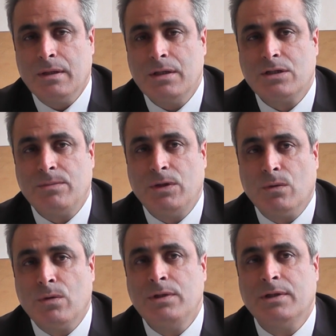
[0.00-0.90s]
e,
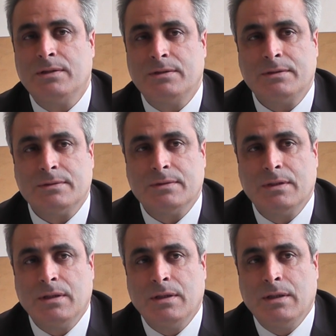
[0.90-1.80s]
2010 yılının
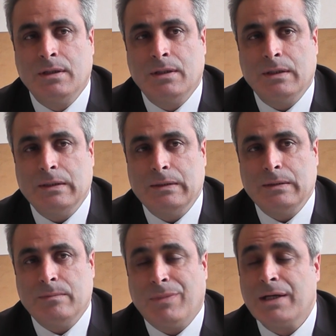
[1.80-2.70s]
ee,
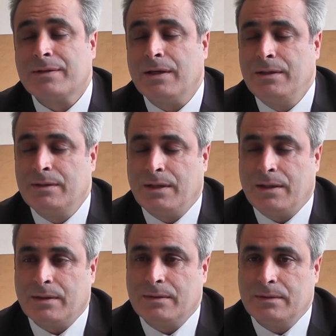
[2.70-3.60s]
Mart
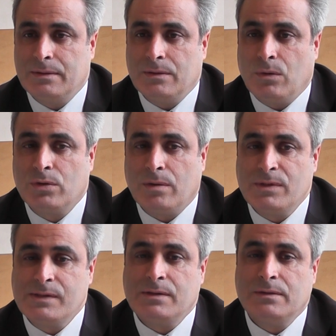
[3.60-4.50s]
ayında
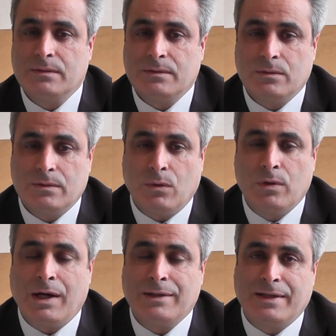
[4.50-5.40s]
odamızın
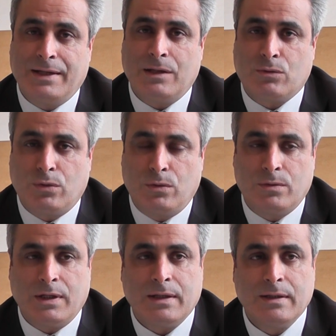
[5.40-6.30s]
olağan genel
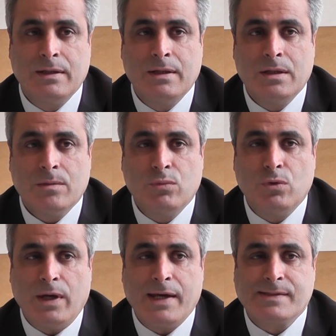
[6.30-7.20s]
kuruluna
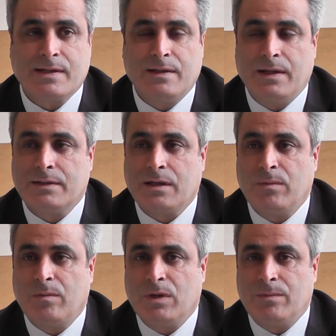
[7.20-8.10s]
bu eksikleri
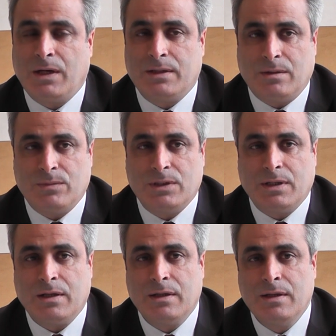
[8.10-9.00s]
tamamlama
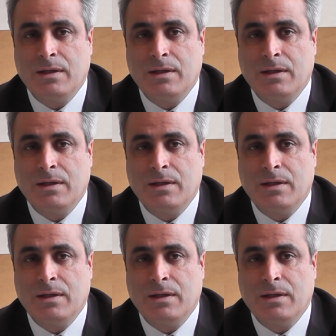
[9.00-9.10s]
anlamında